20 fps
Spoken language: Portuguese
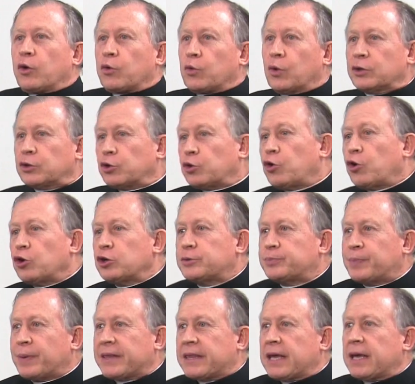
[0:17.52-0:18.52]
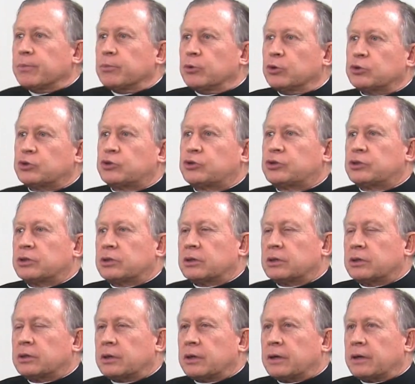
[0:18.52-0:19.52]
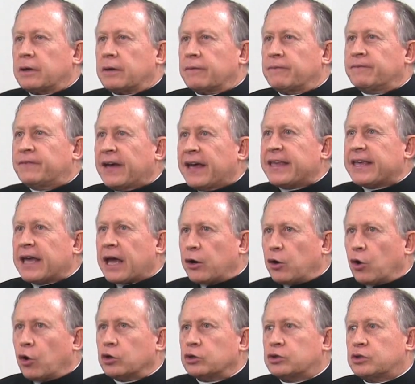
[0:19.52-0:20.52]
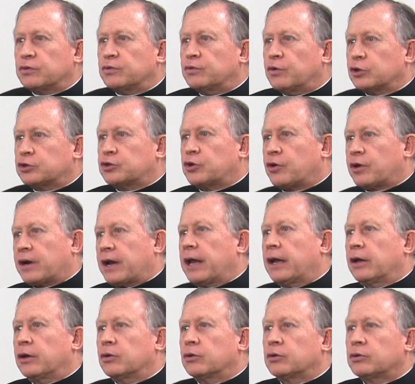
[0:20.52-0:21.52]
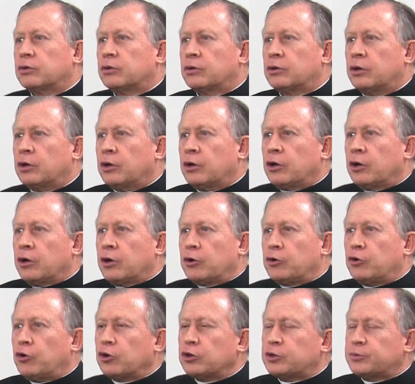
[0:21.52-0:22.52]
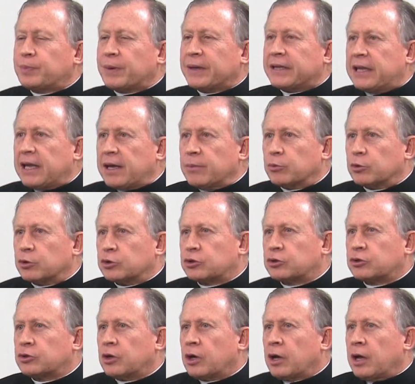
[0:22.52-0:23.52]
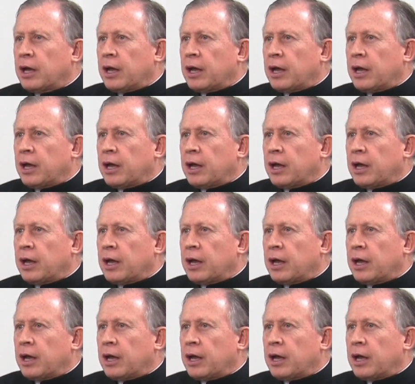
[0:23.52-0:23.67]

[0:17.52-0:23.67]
Quando nós pedimos, venha a nós o vosso reino, nós pedimos